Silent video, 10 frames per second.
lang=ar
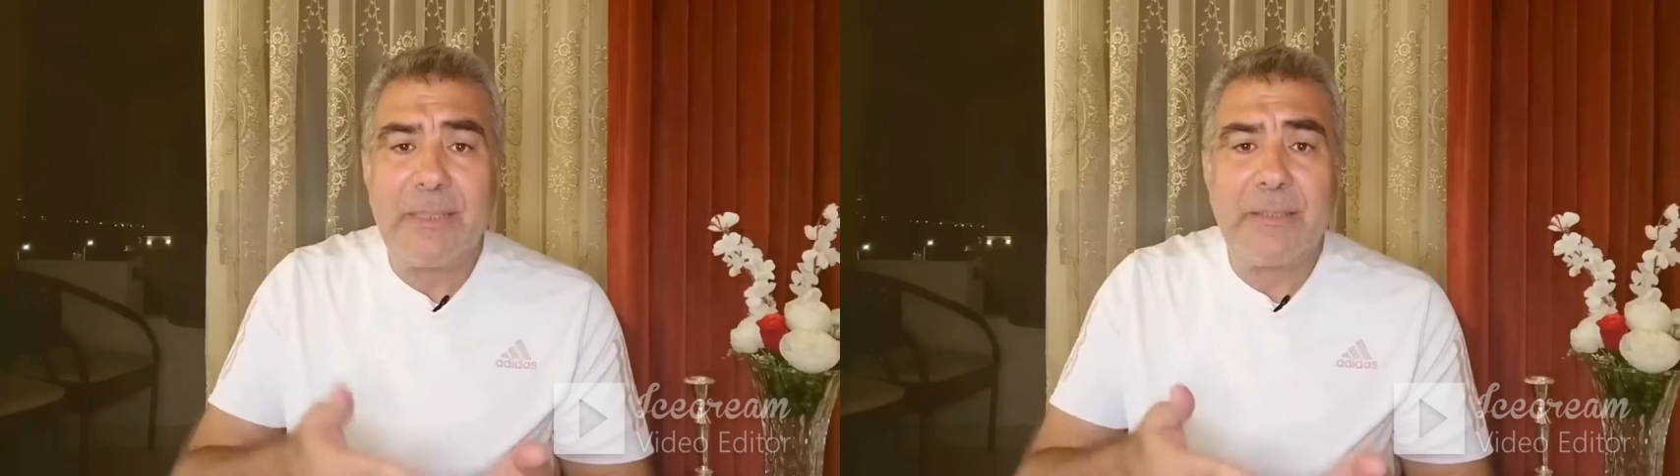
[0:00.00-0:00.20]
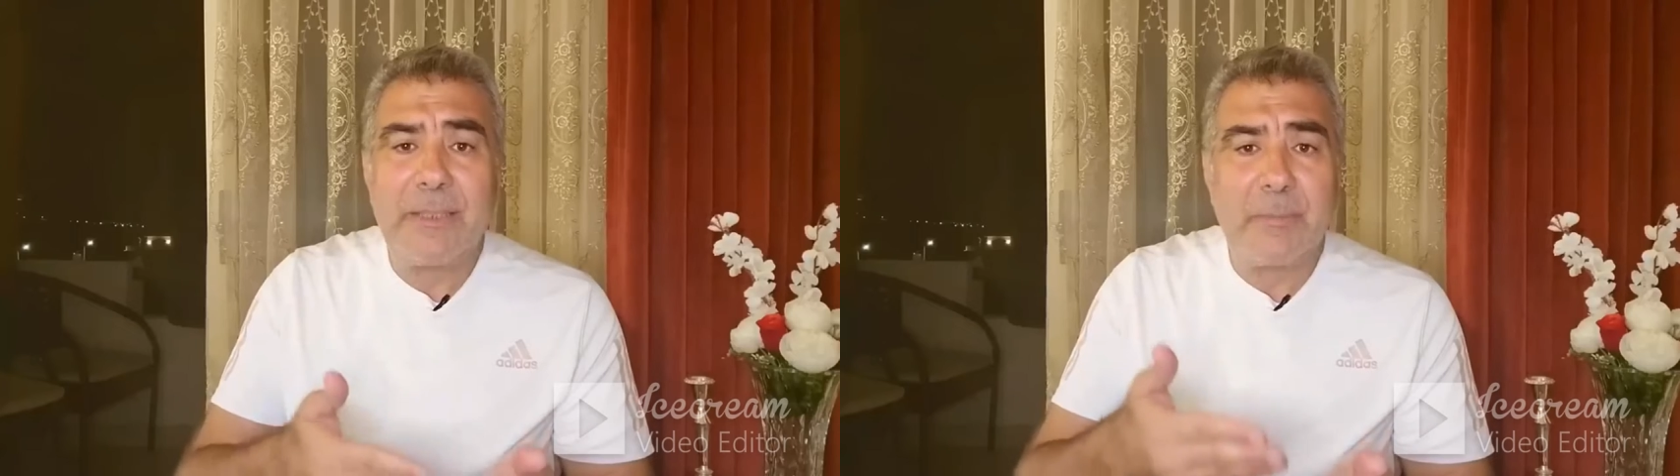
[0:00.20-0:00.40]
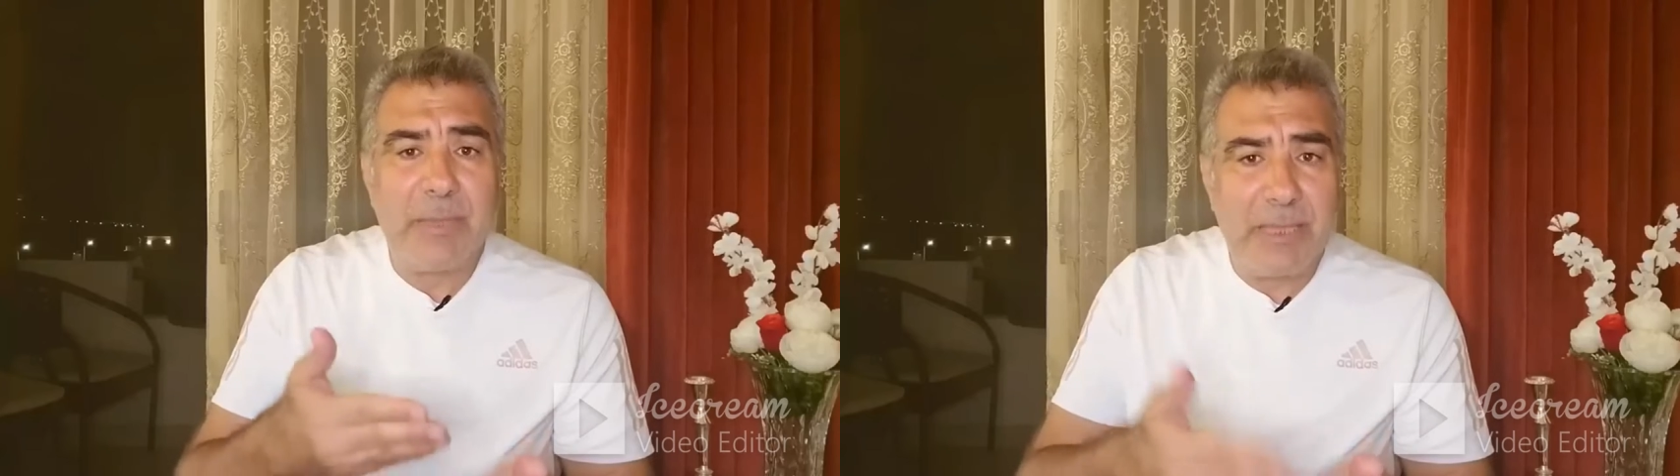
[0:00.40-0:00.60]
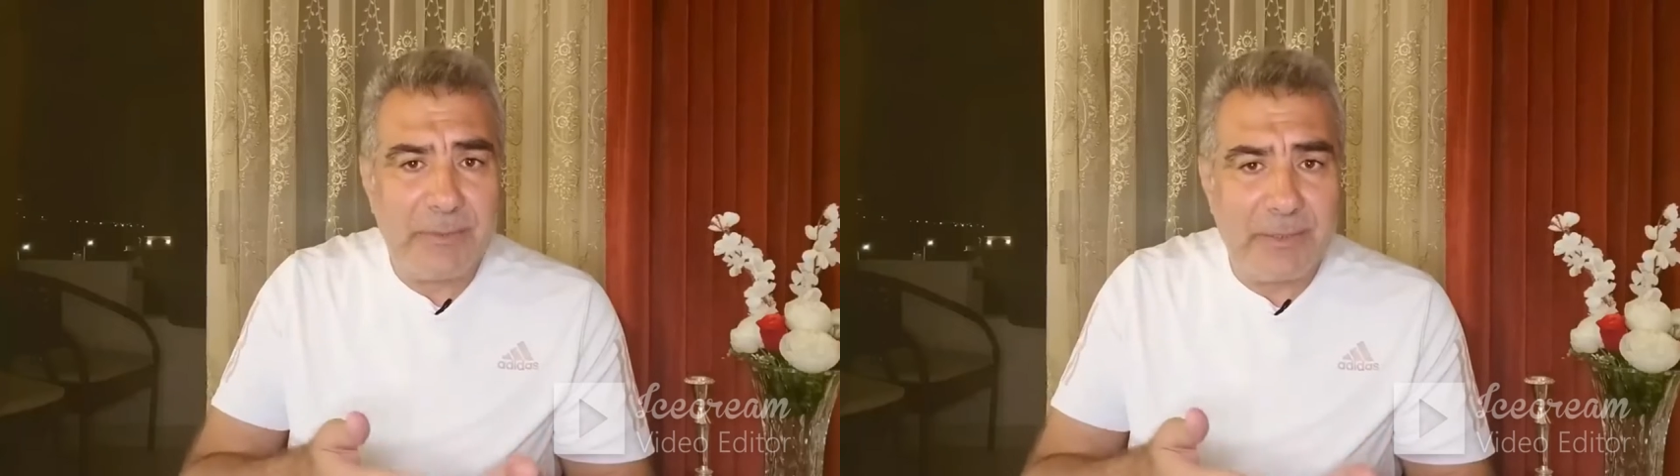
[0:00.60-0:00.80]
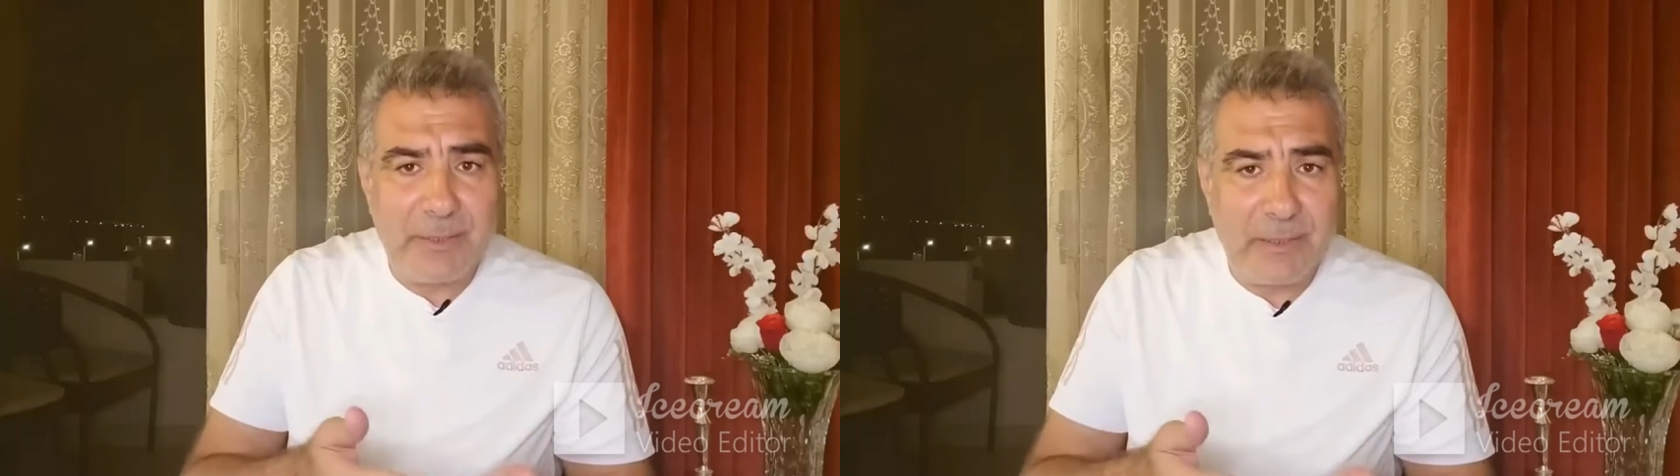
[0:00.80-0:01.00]
تضرب
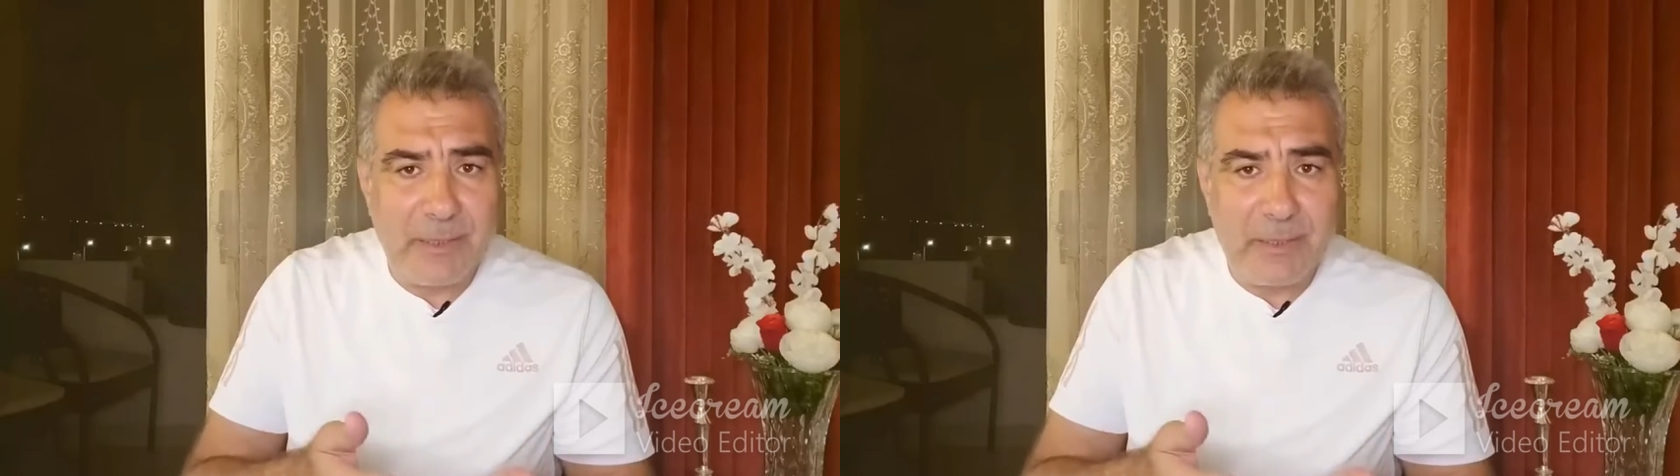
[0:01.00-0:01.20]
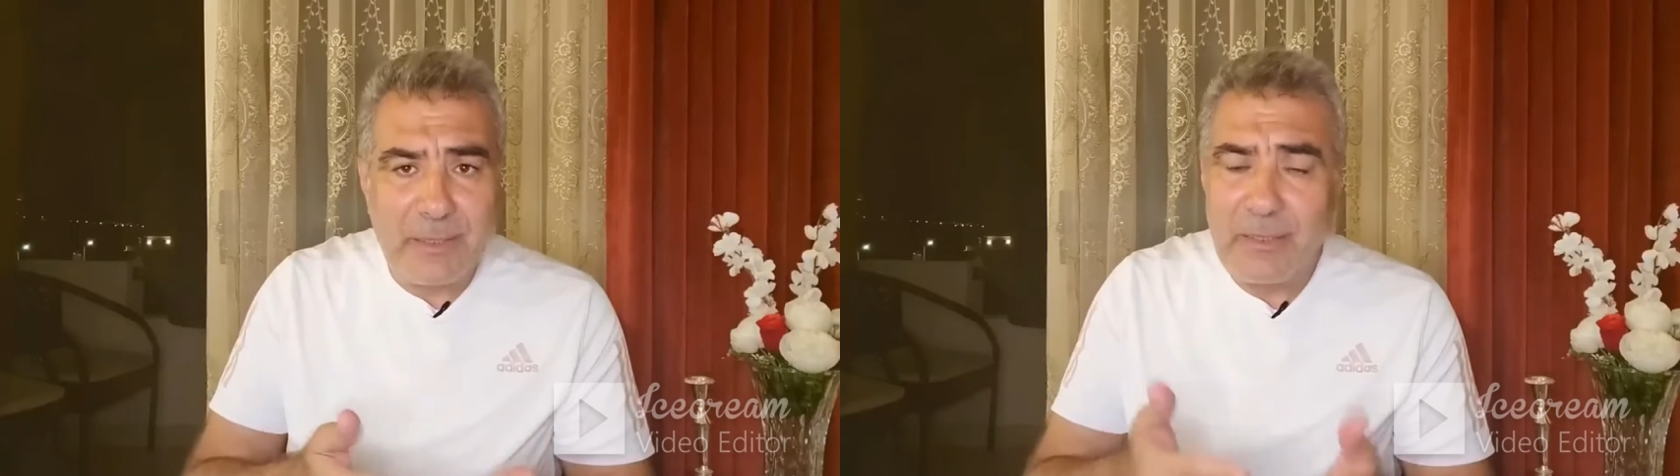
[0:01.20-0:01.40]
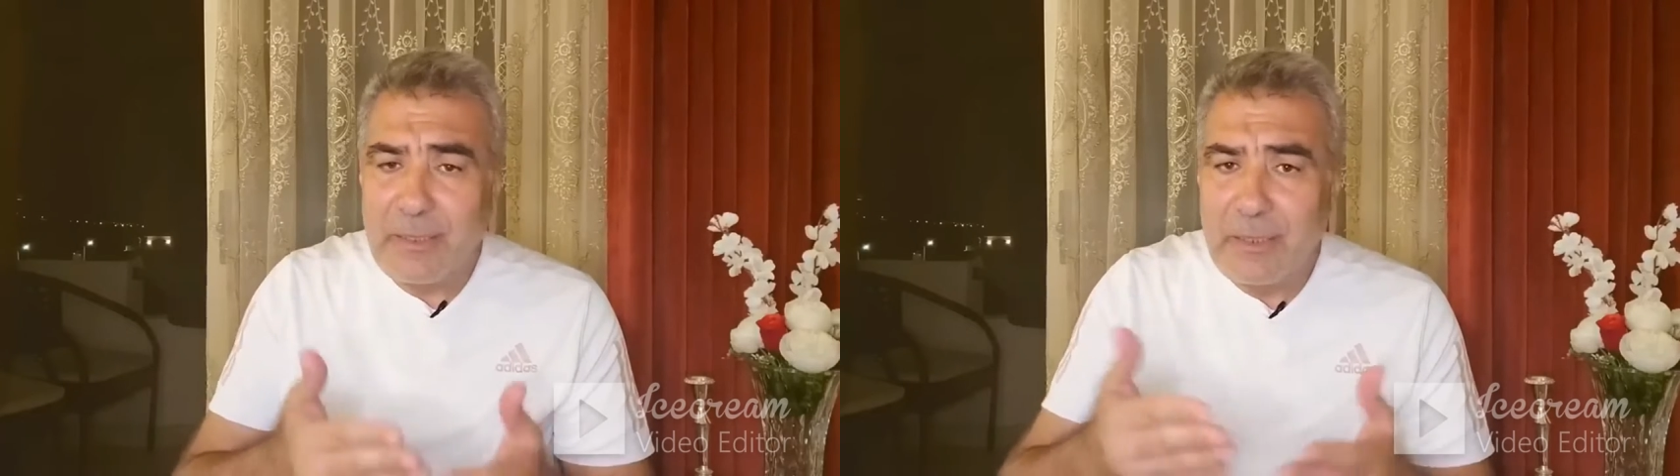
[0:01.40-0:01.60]
هذه القارة